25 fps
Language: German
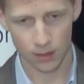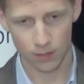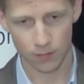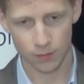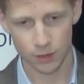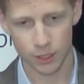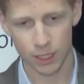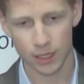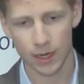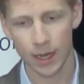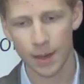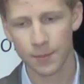
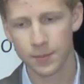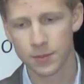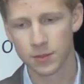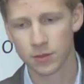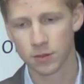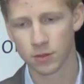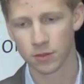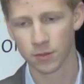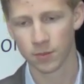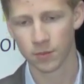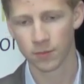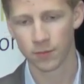Wir scheinen
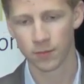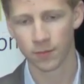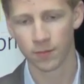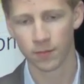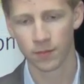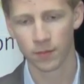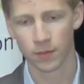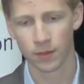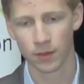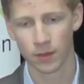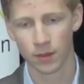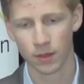abzustumpfen.
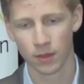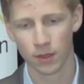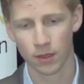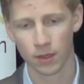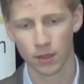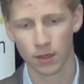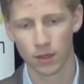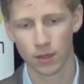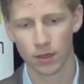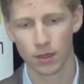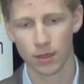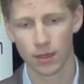
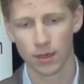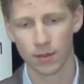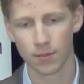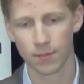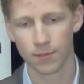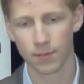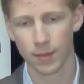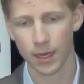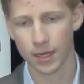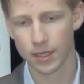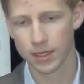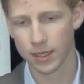Ja,
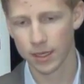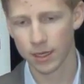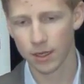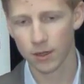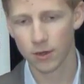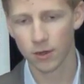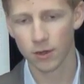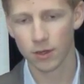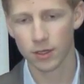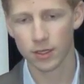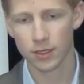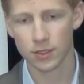manch einer
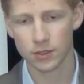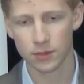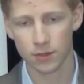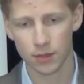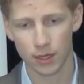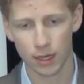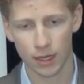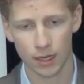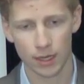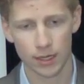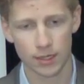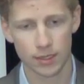könnte es
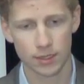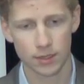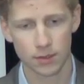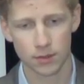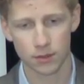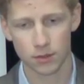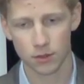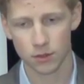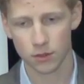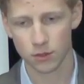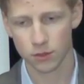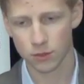sogar als
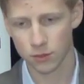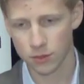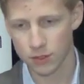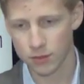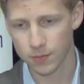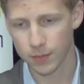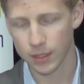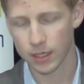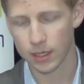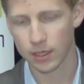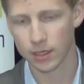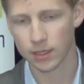
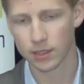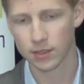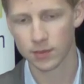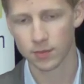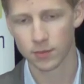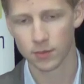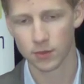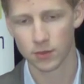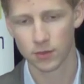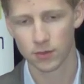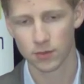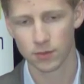
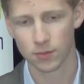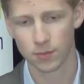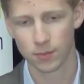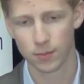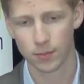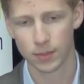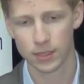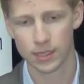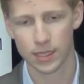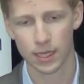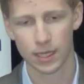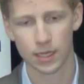Schutzmechanismus
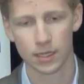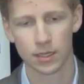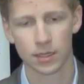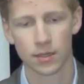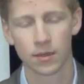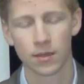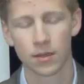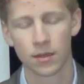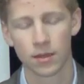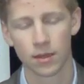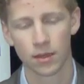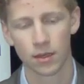
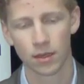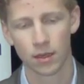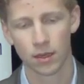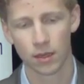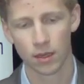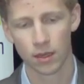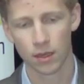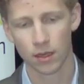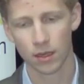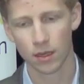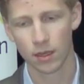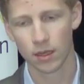bezeichnen.
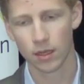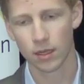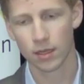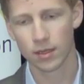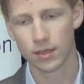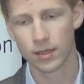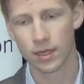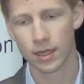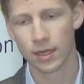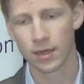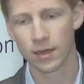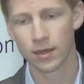
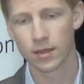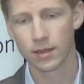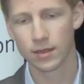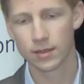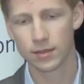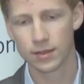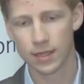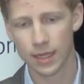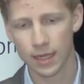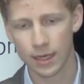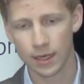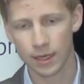Denn
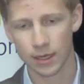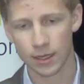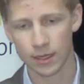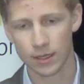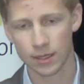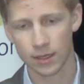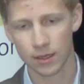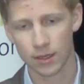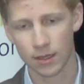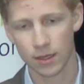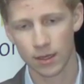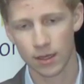
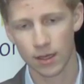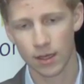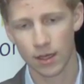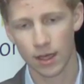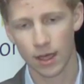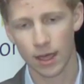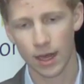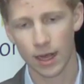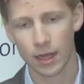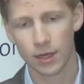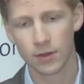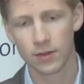täglich
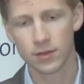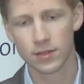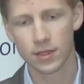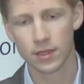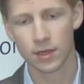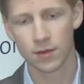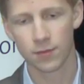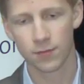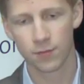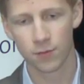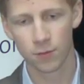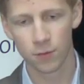erreicht uns
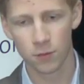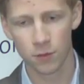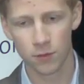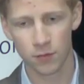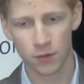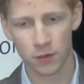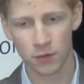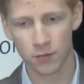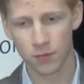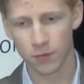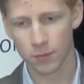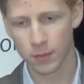eine Flut
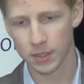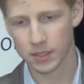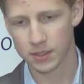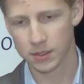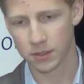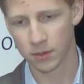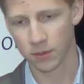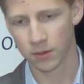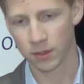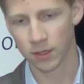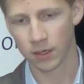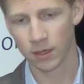von
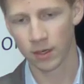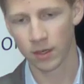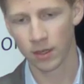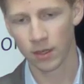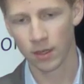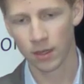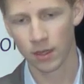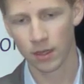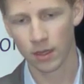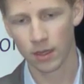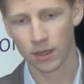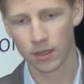Informationen,
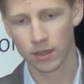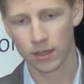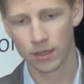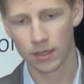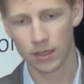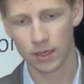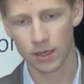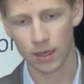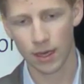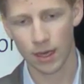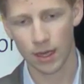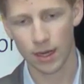
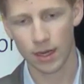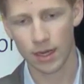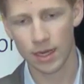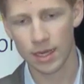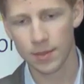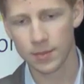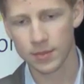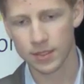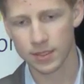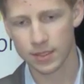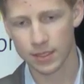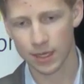die eine
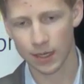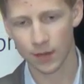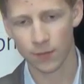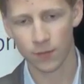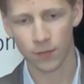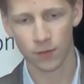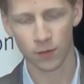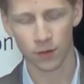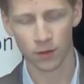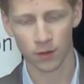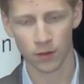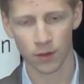Lebenszeit
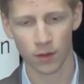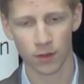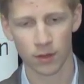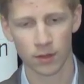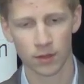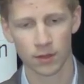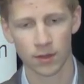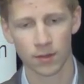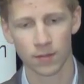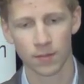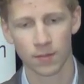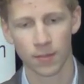füllen
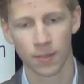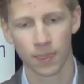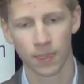könnte.